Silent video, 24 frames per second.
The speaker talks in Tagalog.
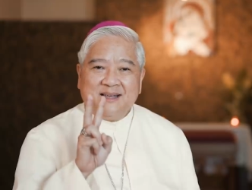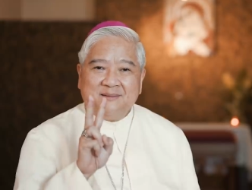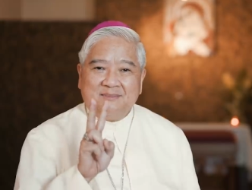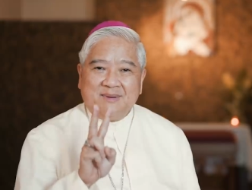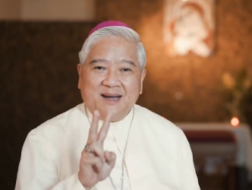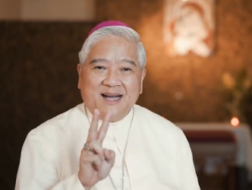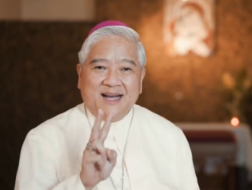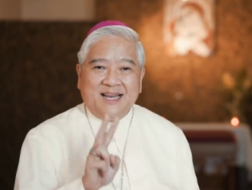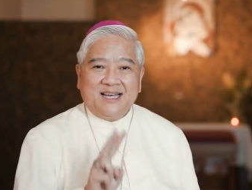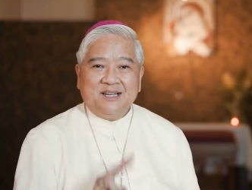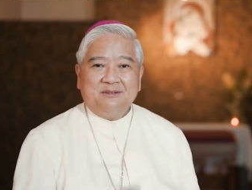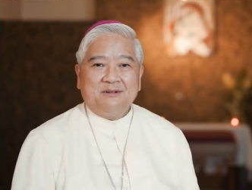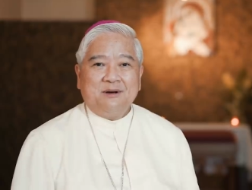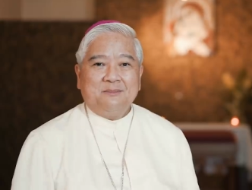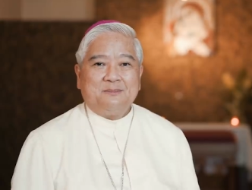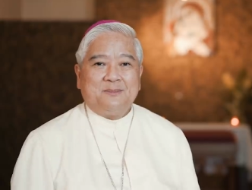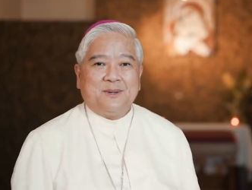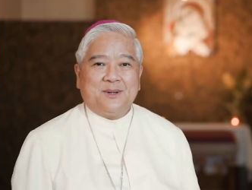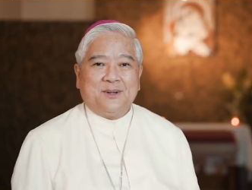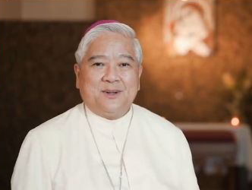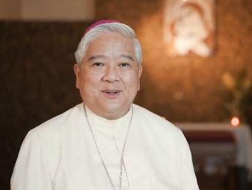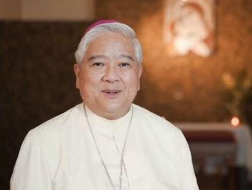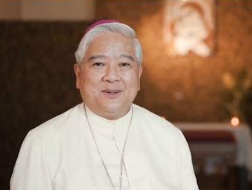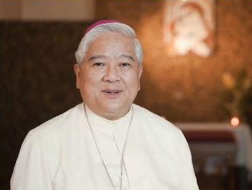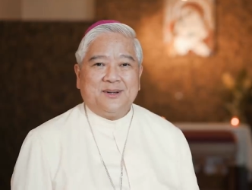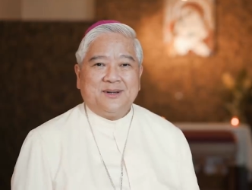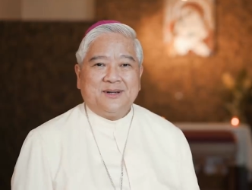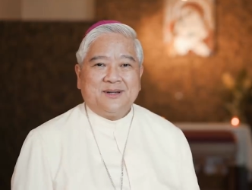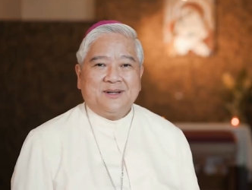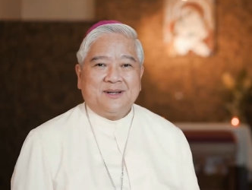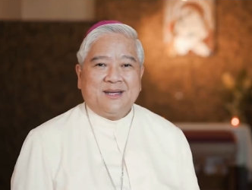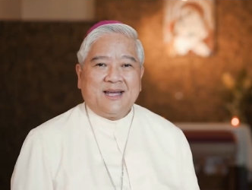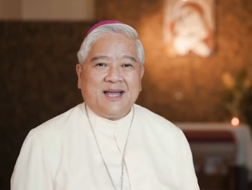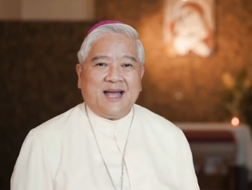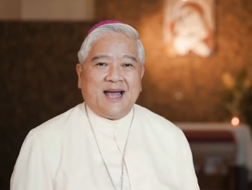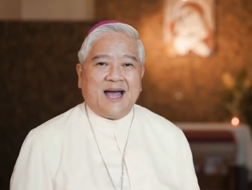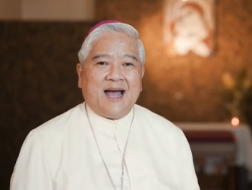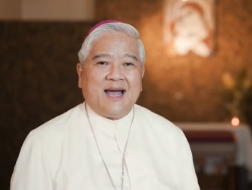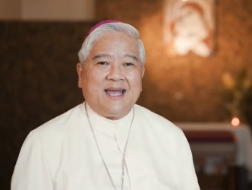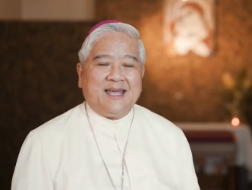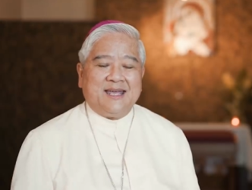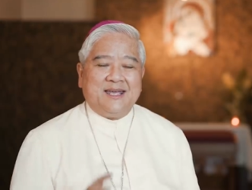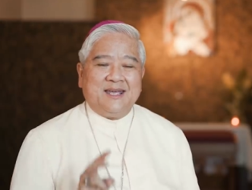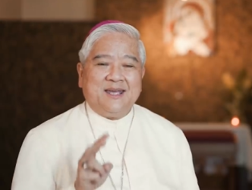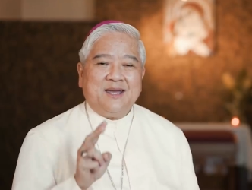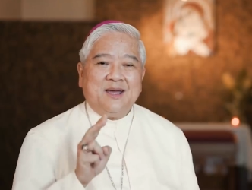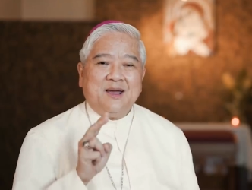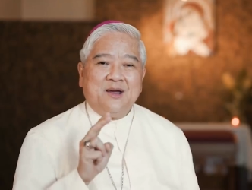Pangalawa po
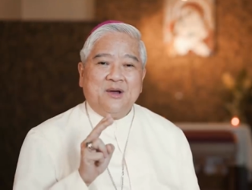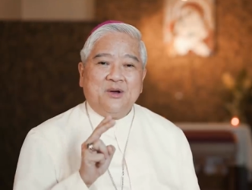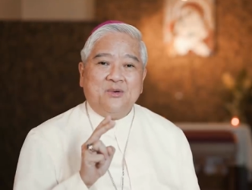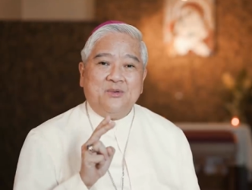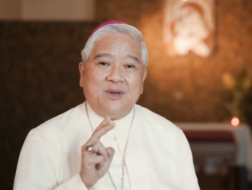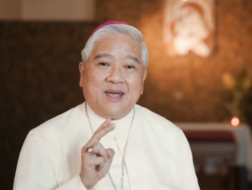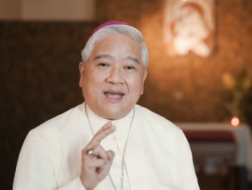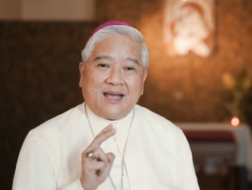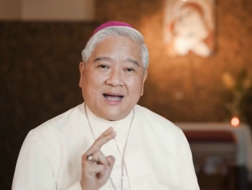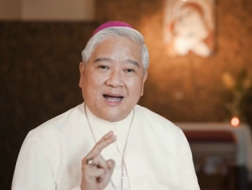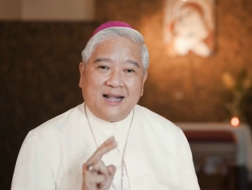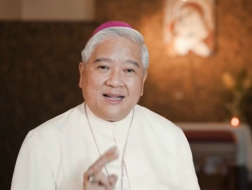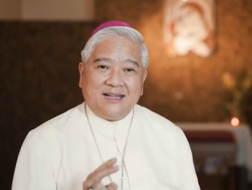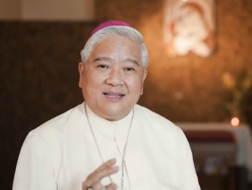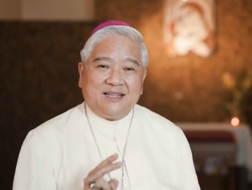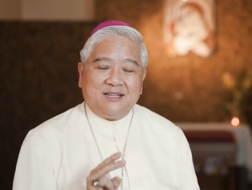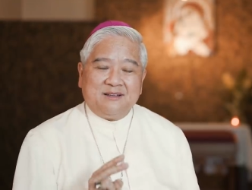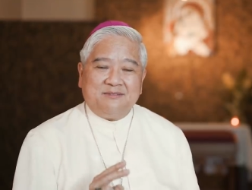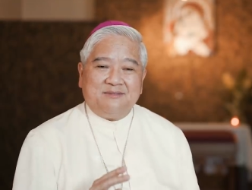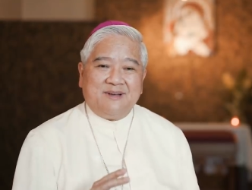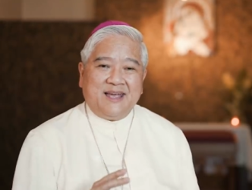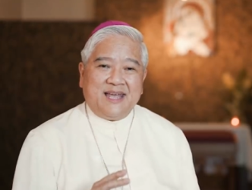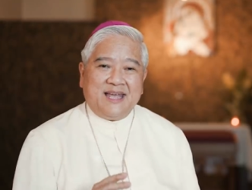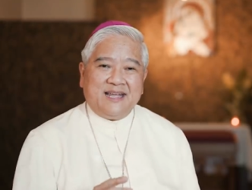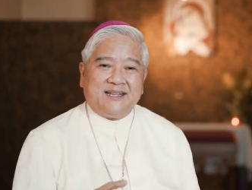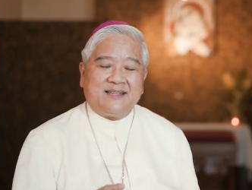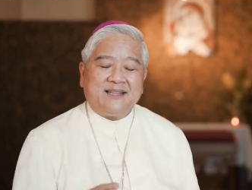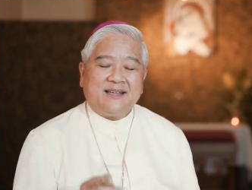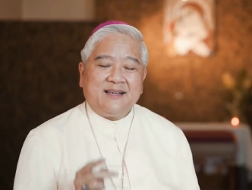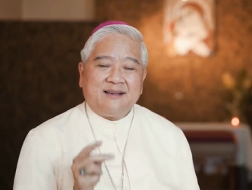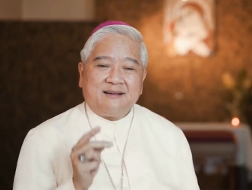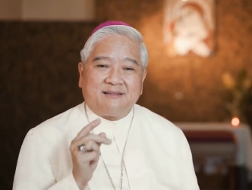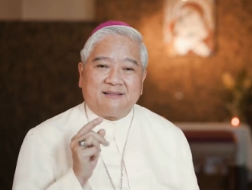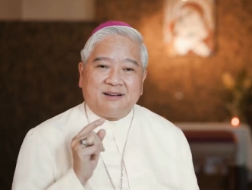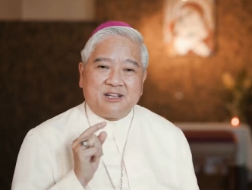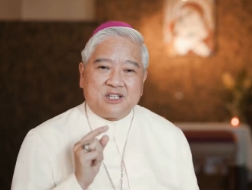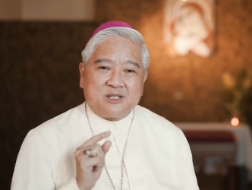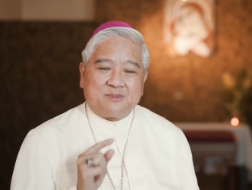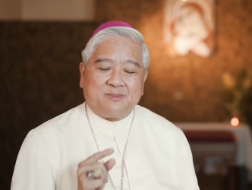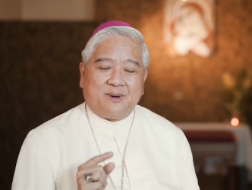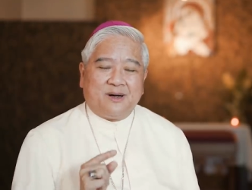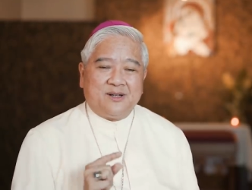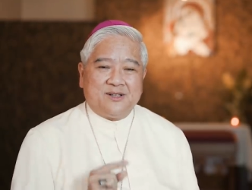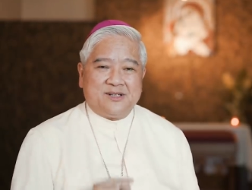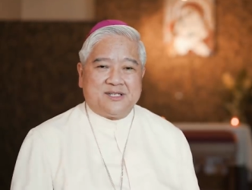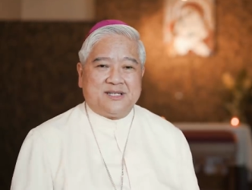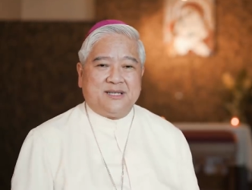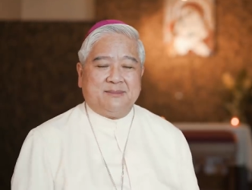ay we cultivate
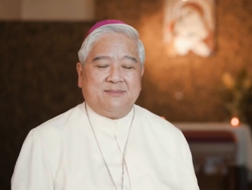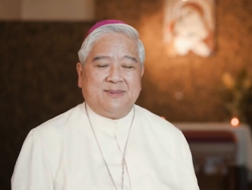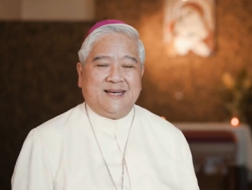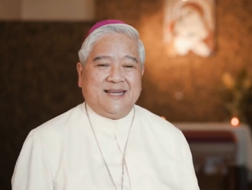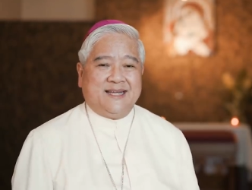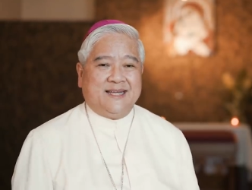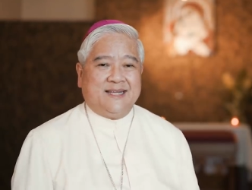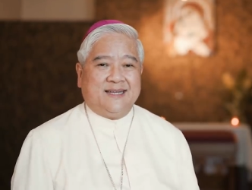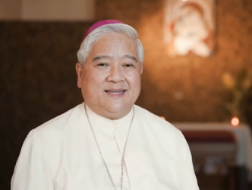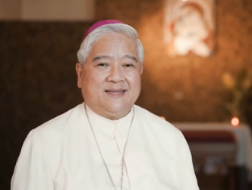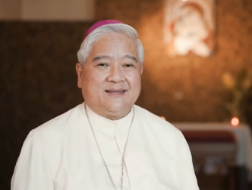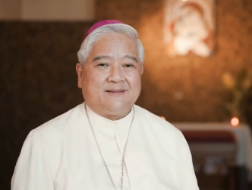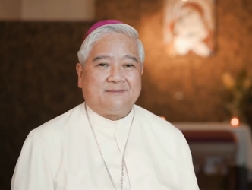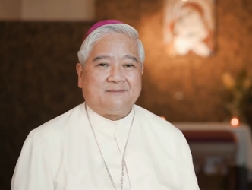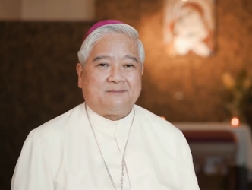responsibly.